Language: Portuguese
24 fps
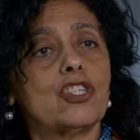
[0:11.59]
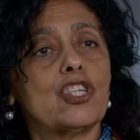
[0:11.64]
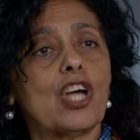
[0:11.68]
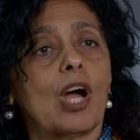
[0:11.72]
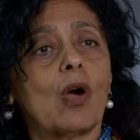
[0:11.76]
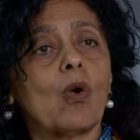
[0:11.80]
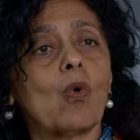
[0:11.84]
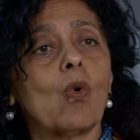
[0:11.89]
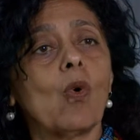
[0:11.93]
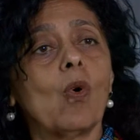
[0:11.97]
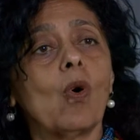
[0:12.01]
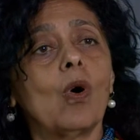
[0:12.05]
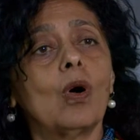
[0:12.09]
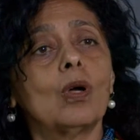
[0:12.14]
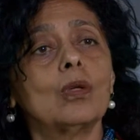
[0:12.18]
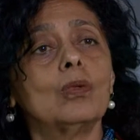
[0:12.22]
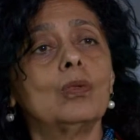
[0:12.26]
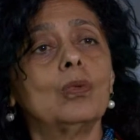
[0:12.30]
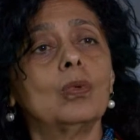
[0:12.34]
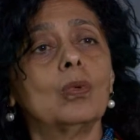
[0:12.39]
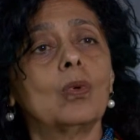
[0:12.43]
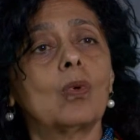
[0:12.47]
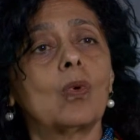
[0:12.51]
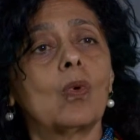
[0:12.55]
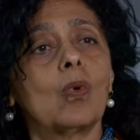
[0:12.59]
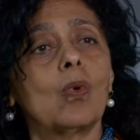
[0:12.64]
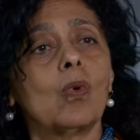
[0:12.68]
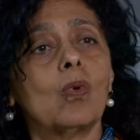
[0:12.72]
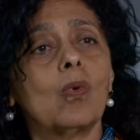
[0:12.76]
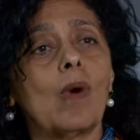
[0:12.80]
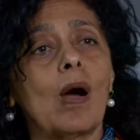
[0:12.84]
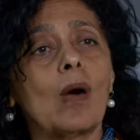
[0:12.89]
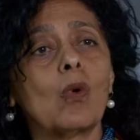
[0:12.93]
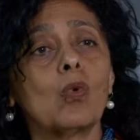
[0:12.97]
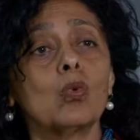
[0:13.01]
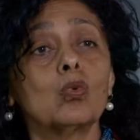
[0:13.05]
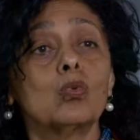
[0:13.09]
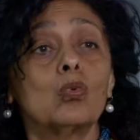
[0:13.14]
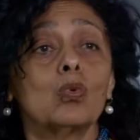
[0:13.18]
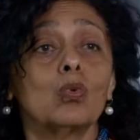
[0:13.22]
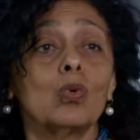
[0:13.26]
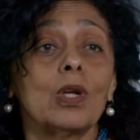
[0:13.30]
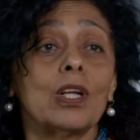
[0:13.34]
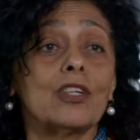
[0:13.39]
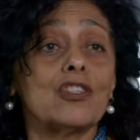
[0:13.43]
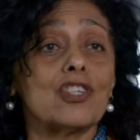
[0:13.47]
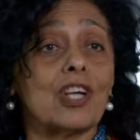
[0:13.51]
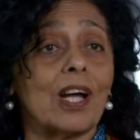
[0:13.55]
de acordo com a
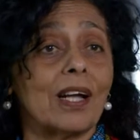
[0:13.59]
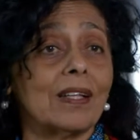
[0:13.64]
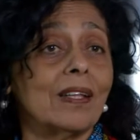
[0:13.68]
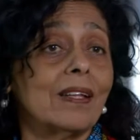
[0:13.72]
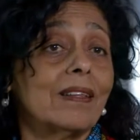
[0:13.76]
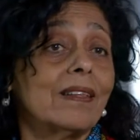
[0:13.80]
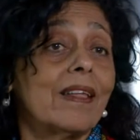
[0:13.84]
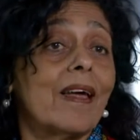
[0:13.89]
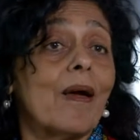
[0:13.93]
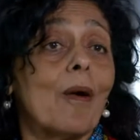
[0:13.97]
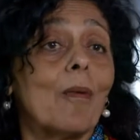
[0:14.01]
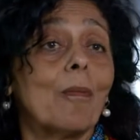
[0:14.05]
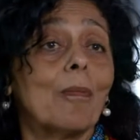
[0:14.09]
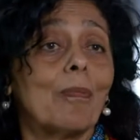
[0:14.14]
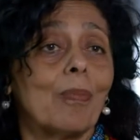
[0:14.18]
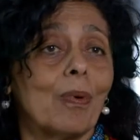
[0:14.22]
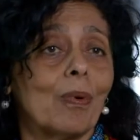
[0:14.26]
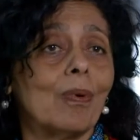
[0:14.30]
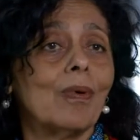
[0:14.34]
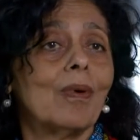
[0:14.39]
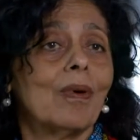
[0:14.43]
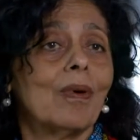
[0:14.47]
cultura de cada tempo.